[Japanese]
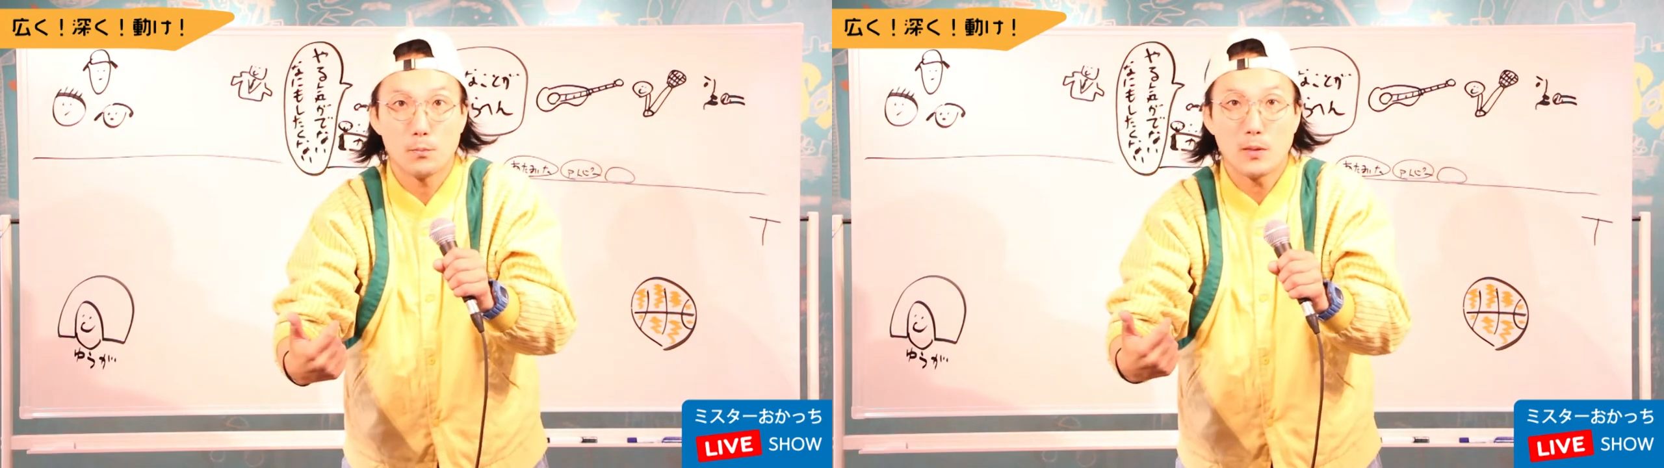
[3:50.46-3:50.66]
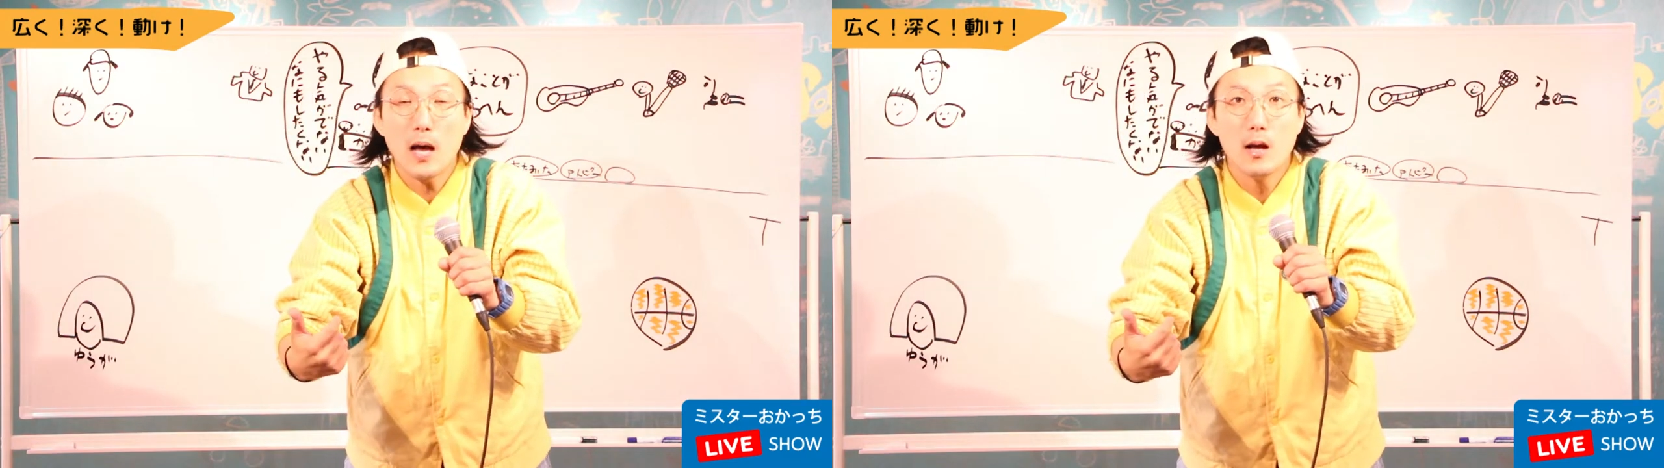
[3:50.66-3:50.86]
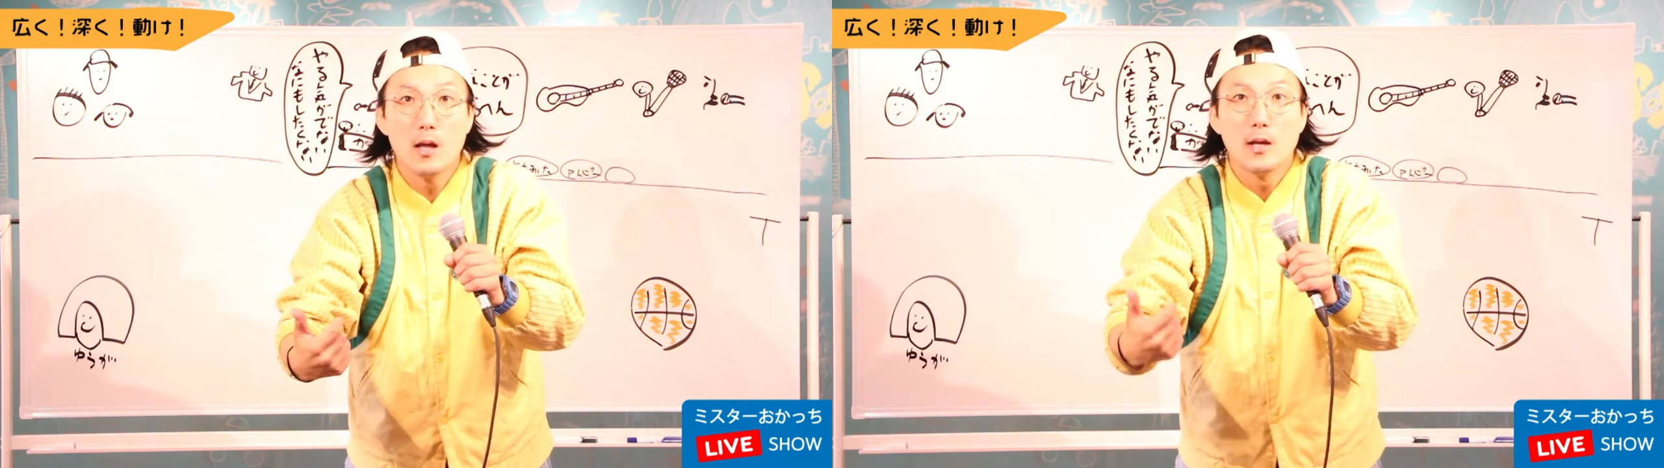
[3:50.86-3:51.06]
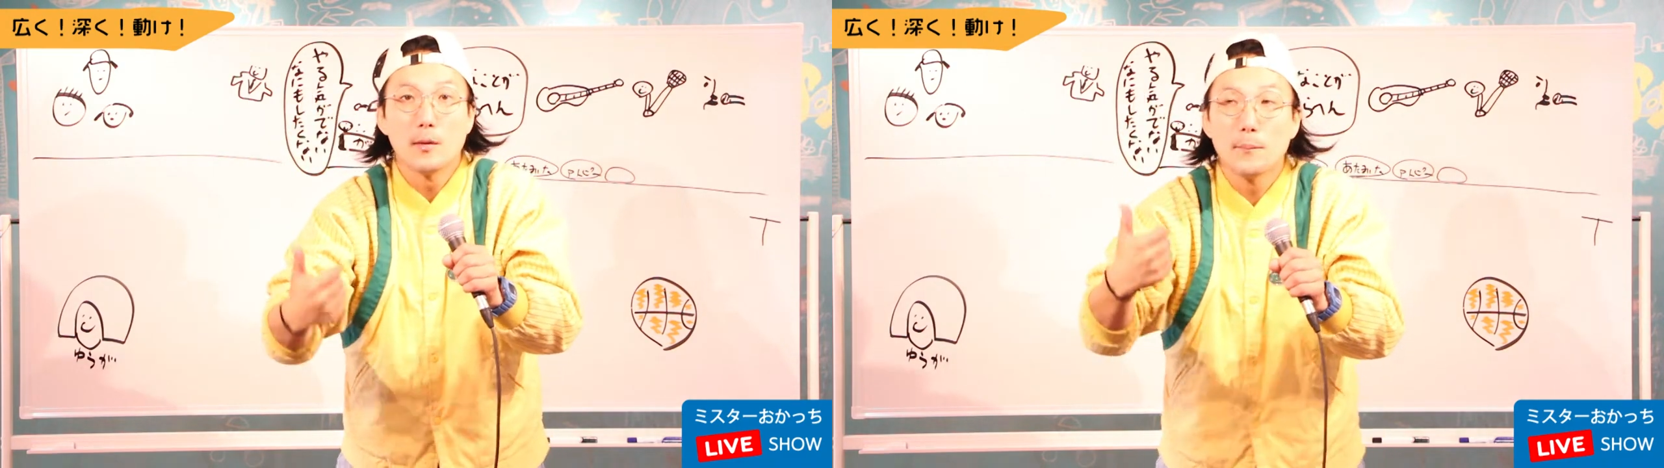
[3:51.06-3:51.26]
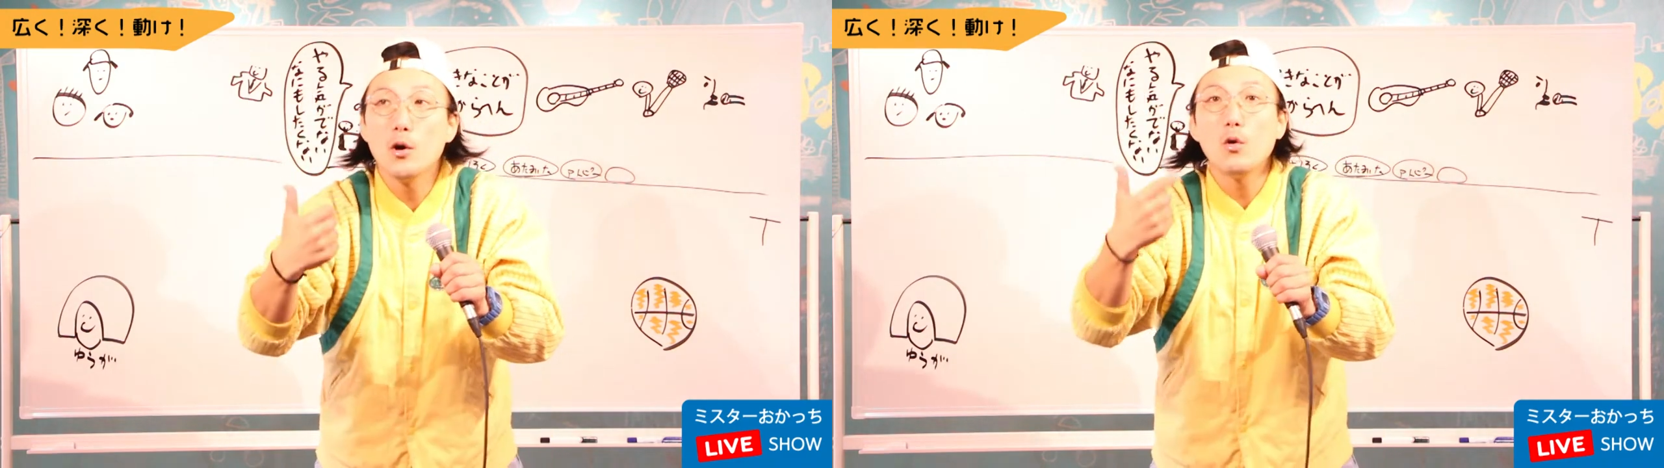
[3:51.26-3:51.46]
な
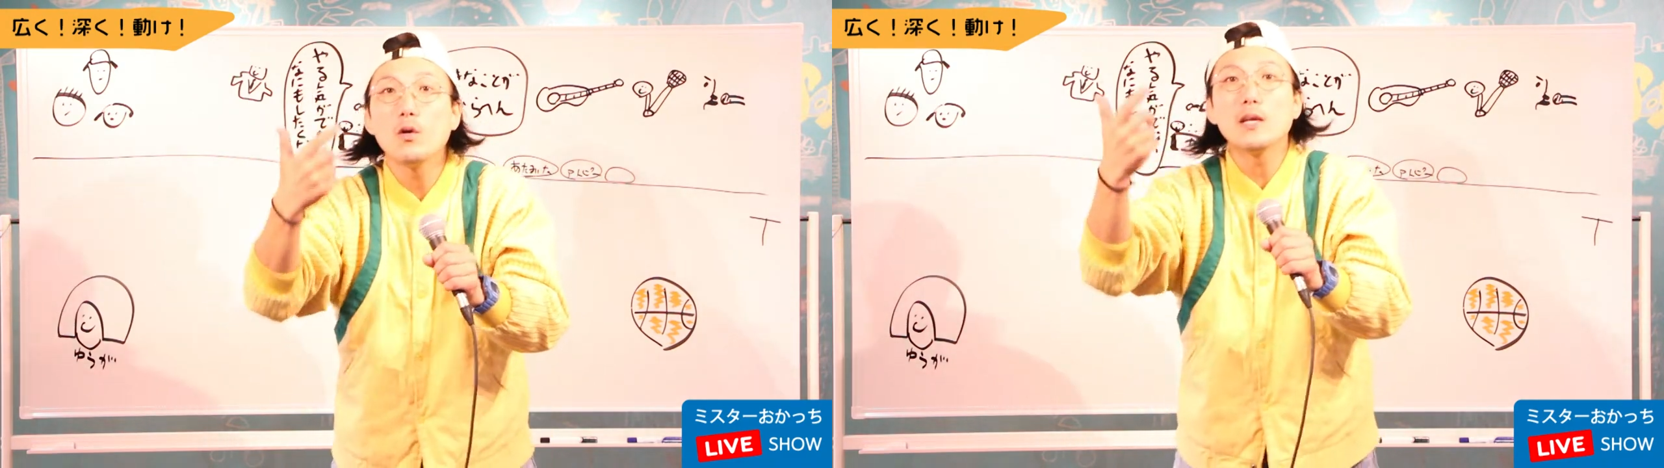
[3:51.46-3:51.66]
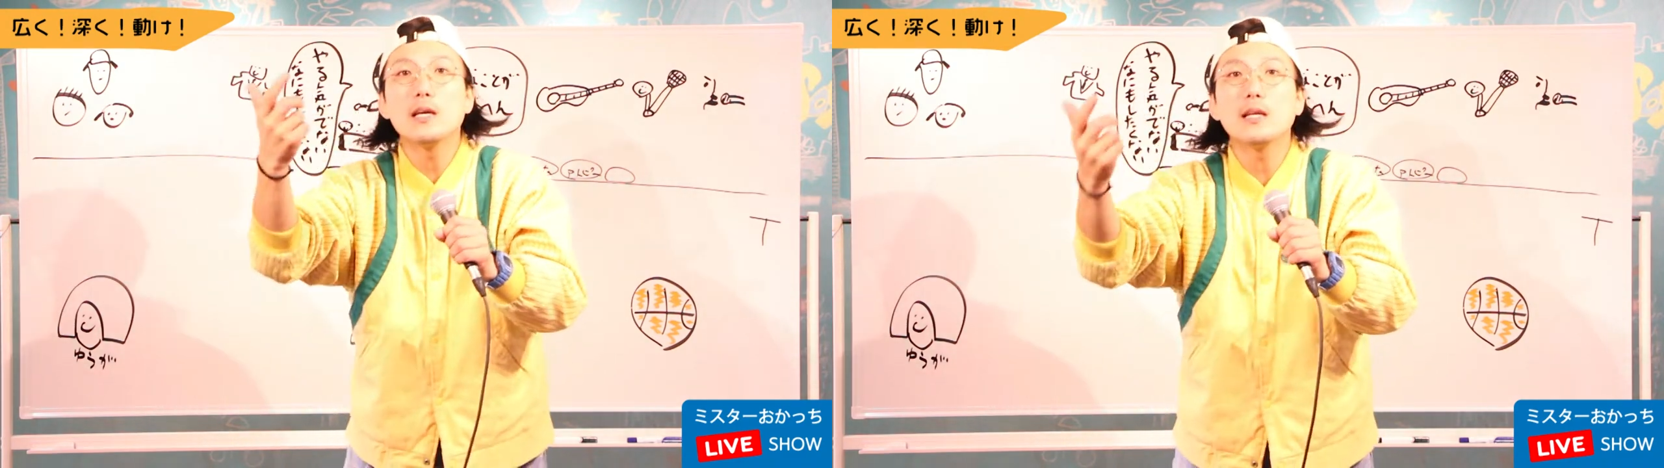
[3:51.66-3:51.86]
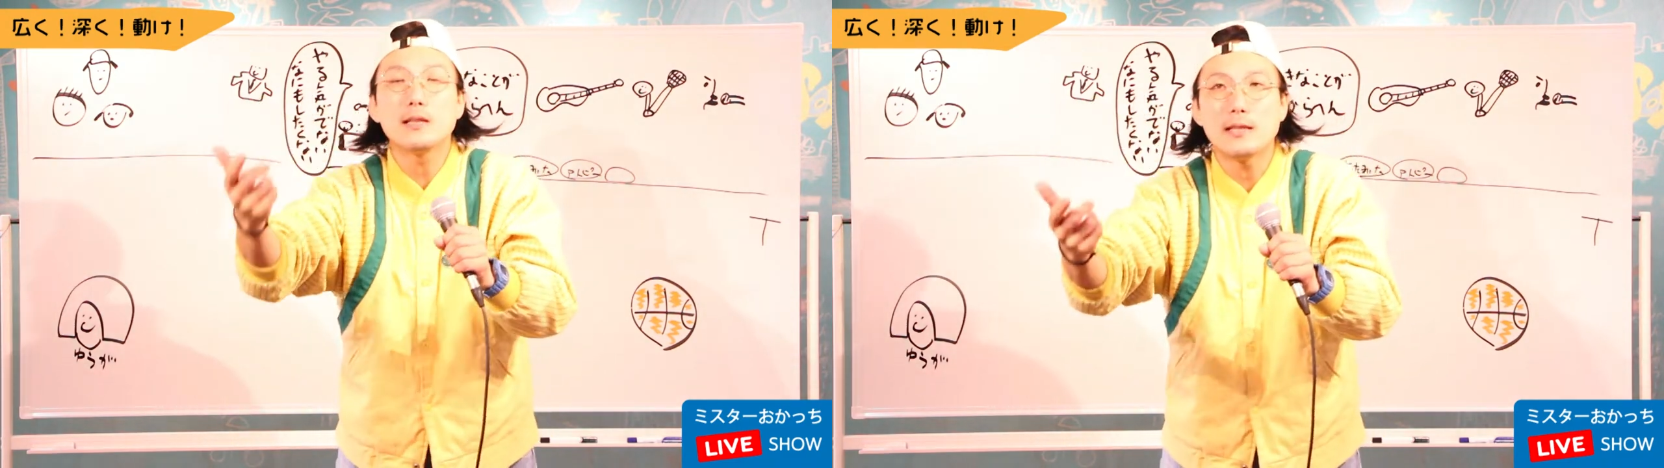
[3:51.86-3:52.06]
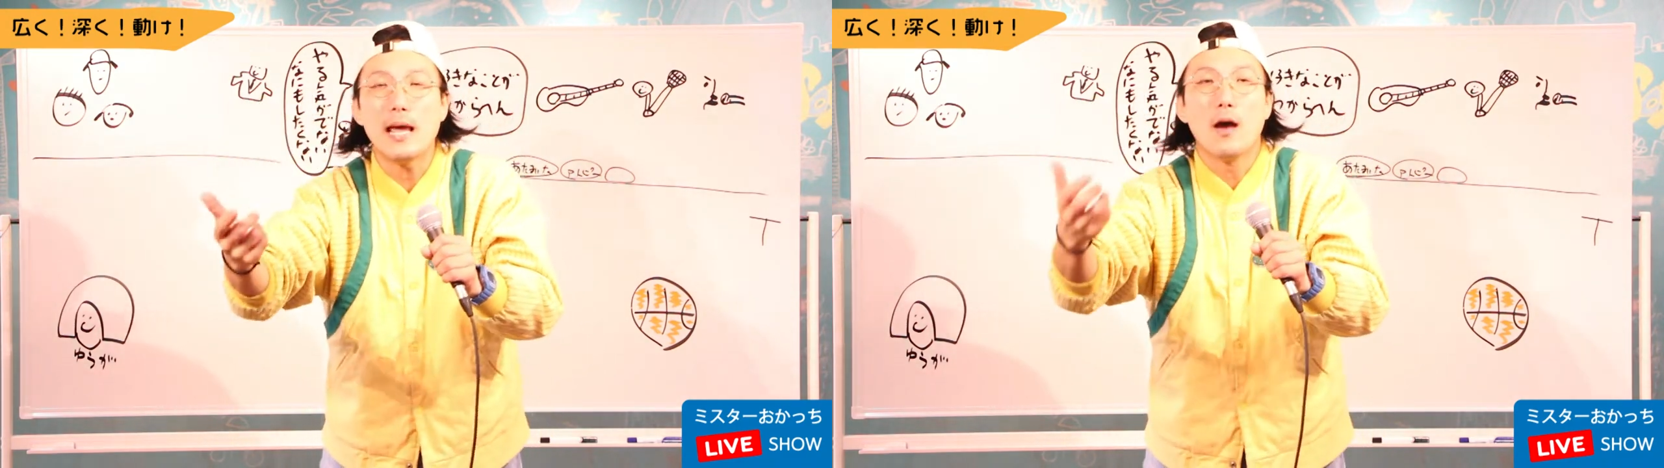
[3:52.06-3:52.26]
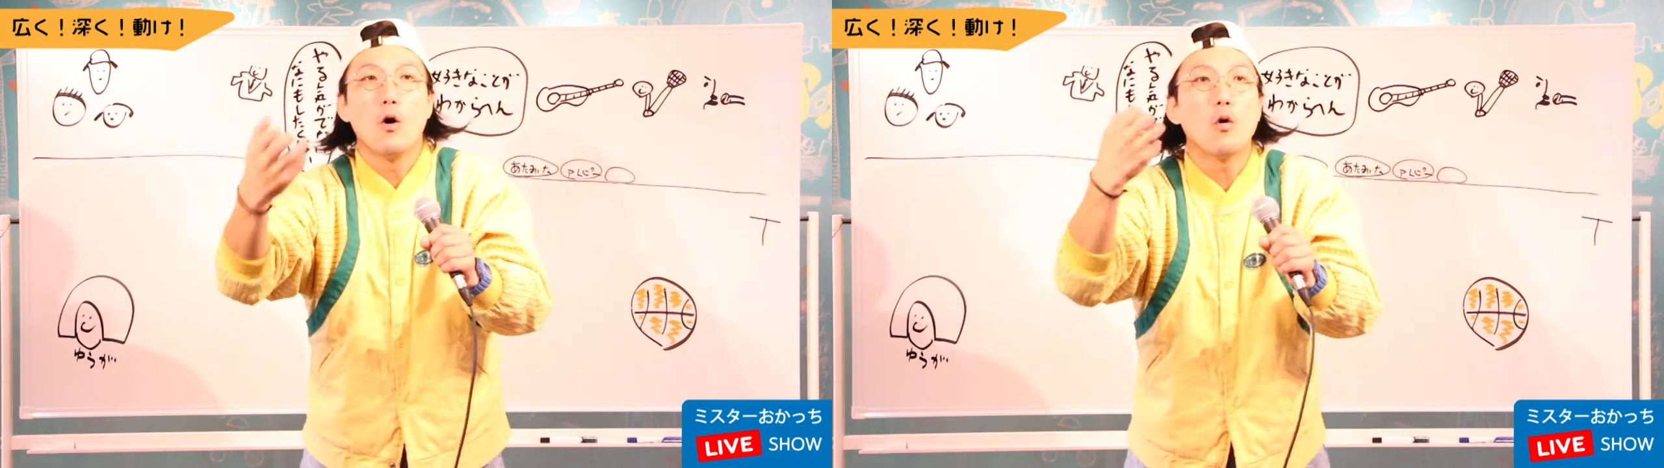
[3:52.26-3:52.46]
病院行って